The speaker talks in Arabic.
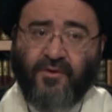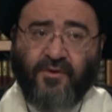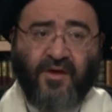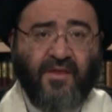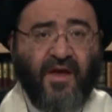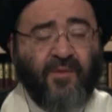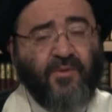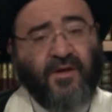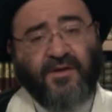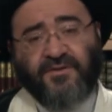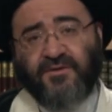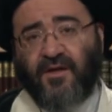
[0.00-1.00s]
يذهب
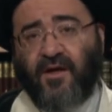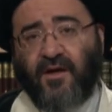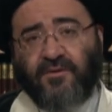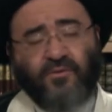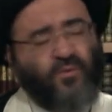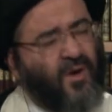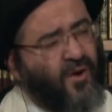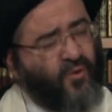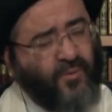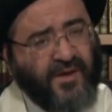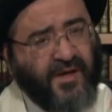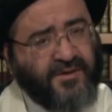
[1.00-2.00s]
إلى الصلاة ولو
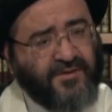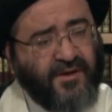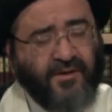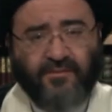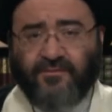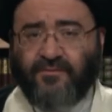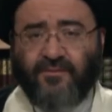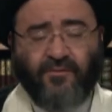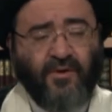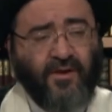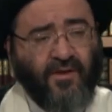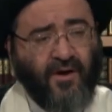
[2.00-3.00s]
بكسل
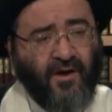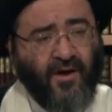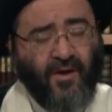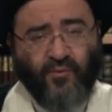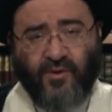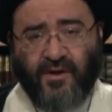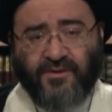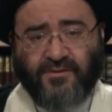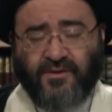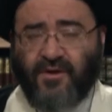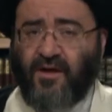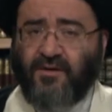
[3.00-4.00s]
وإذا قاموا إلى
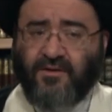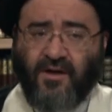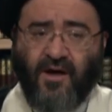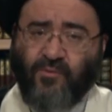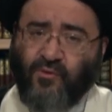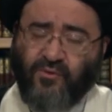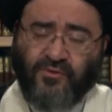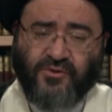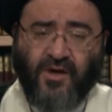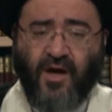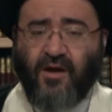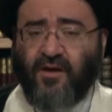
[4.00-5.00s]
الصلاة قاموا
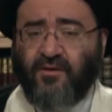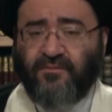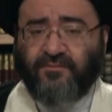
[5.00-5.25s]
كسالى